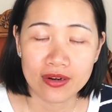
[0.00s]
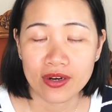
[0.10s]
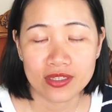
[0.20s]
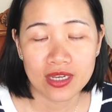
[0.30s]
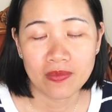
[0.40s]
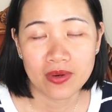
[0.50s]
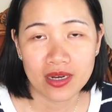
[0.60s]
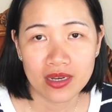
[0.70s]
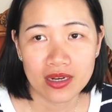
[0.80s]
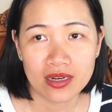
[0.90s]
rồi xong
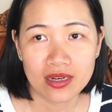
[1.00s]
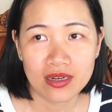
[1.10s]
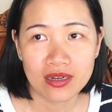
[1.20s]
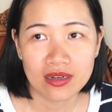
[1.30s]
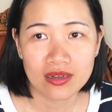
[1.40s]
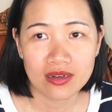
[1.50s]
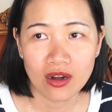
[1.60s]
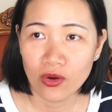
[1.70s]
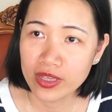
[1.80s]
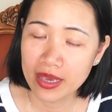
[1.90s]
rồi hả
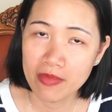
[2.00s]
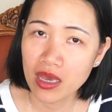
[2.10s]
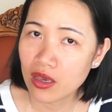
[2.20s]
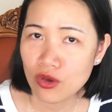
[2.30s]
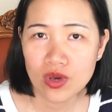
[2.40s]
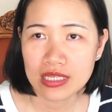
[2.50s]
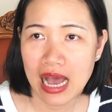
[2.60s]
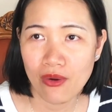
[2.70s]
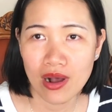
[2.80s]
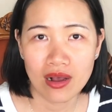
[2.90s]
nói vậy bé hiểu hay
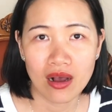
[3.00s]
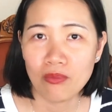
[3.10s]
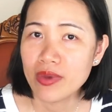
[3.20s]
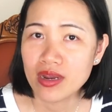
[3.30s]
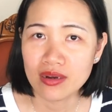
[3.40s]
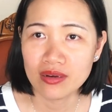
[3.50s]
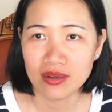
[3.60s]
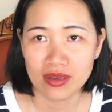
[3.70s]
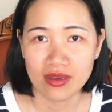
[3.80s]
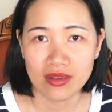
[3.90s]
sao á không biết
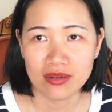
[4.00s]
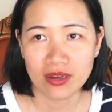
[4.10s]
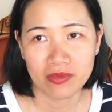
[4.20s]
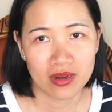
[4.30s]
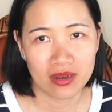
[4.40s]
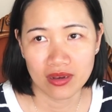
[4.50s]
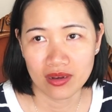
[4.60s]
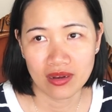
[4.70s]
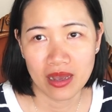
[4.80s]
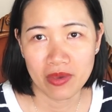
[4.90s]
nữa xong rồi
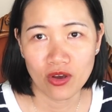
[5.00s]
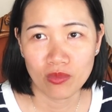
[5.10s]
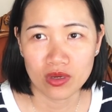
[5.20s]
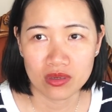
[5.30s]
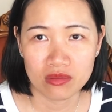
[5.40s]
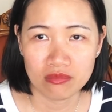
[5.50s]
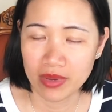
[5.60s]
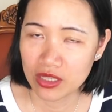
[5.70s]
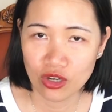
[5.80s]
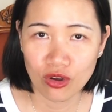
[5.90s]
hả hai mẹ con mình
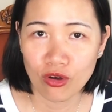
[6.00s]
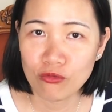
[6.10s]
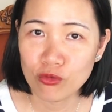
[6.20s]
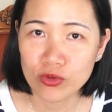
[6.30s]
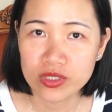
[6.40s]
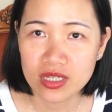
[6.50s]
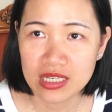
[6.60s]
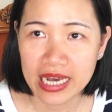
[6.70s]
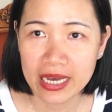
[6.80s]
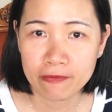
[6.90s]
mẹ tròn con vuông
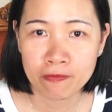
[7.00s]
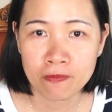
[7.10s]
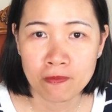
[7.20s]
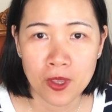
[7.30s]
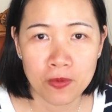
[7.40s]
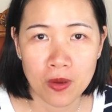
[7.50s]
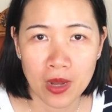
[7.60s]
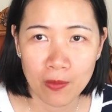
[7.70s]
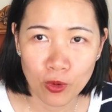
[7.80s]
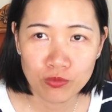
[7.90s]
sinh ra trong
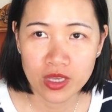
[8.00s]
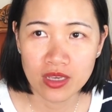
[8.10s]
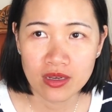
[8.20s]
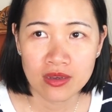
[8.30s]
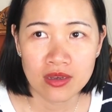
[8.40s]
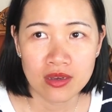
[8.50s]
vòng 24 tiếng